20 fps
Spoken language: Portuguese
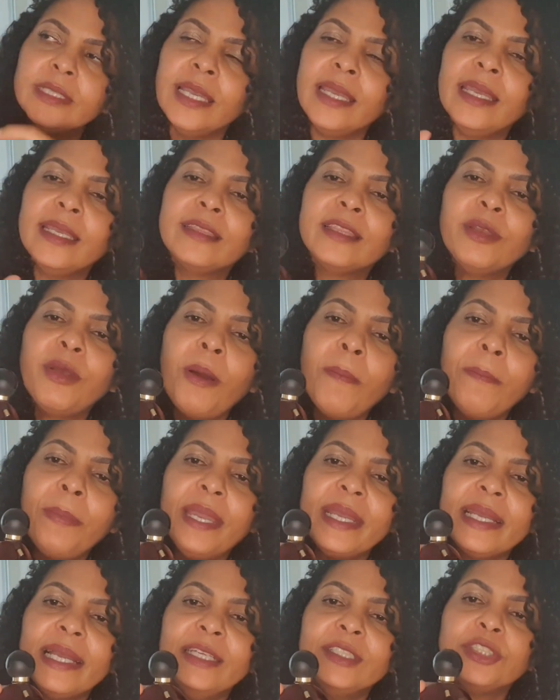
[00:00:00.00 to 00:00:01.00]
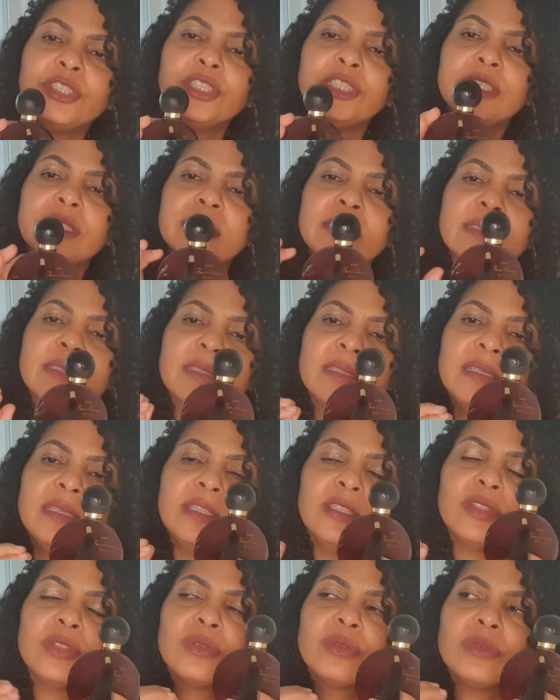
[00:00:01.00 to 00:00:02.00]
É, tem uma pegadinha,
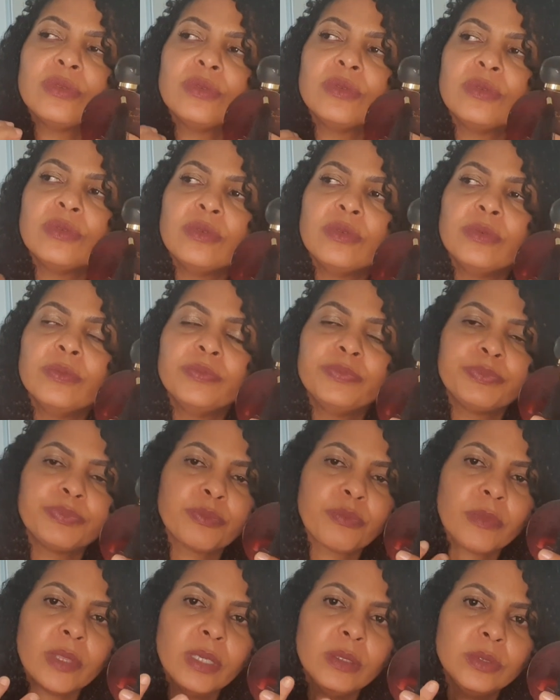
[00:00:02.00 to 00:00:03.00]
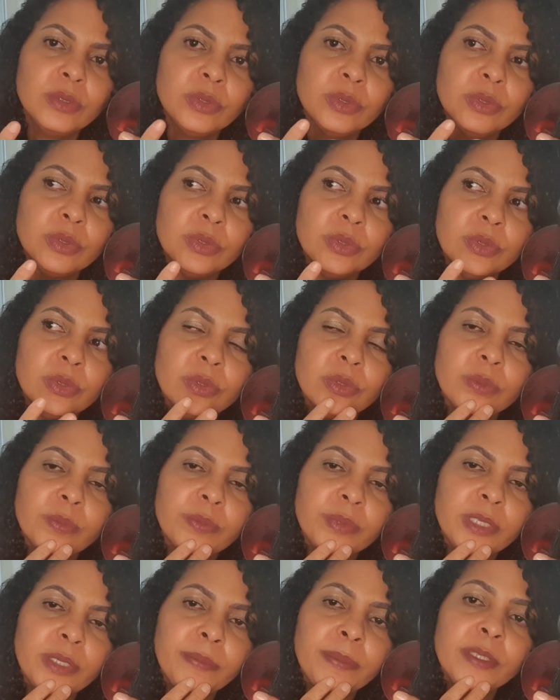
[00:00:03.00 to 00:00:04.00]
assim, do, do
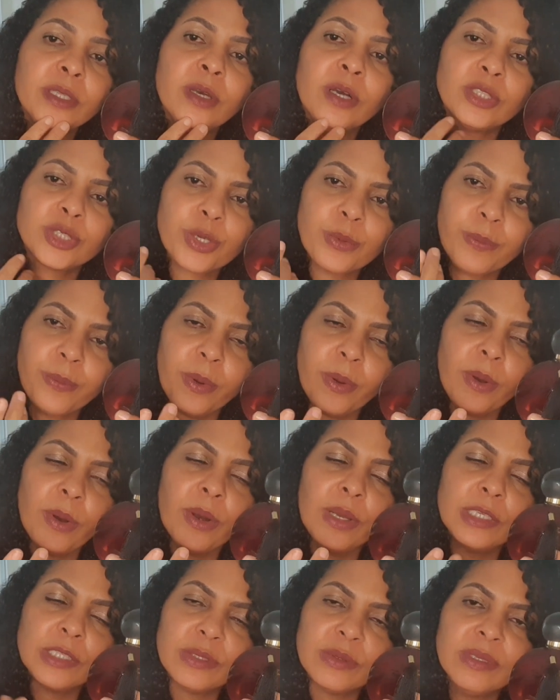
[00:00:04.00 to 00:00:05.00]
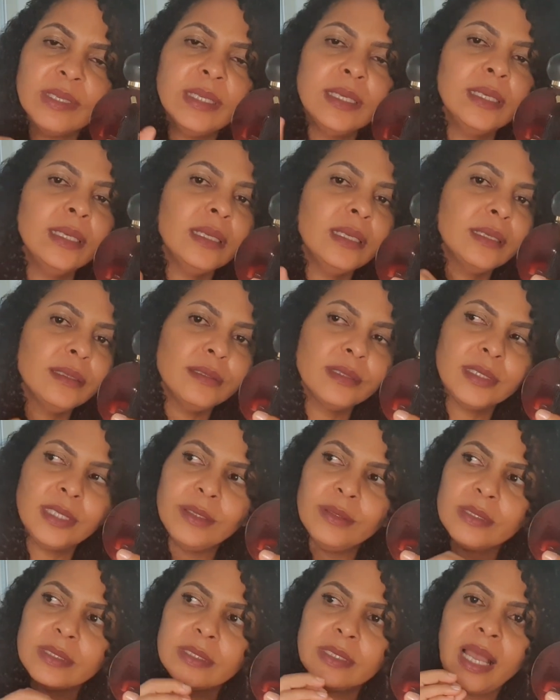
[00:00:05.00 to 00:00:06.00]
Hipnótico Poison.
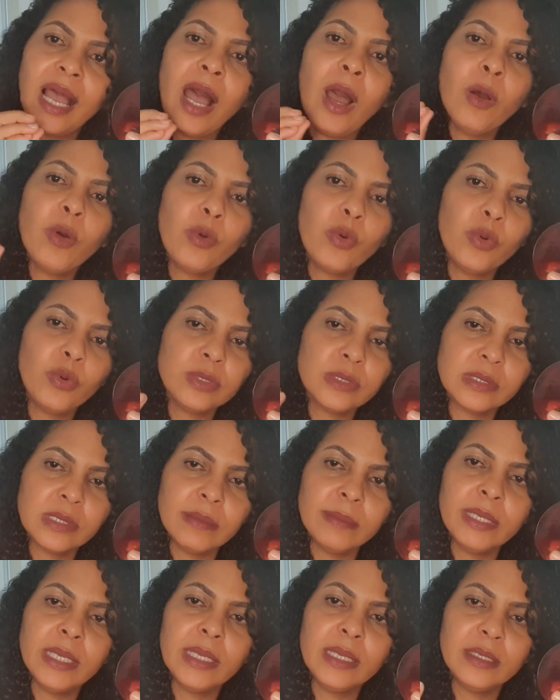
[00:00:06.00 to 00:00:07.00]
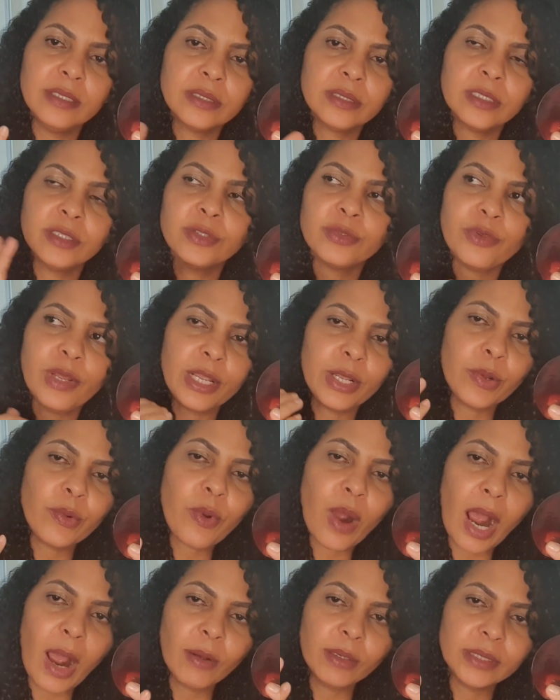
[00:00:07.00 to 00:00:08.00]
Tem assim, algo semelhante, gente. Não é
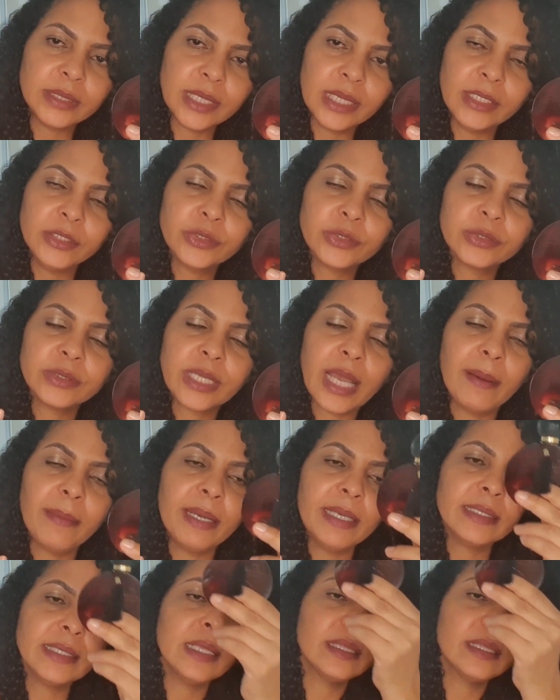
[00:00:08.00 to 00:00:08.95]
igual, idêntico, tá? Mas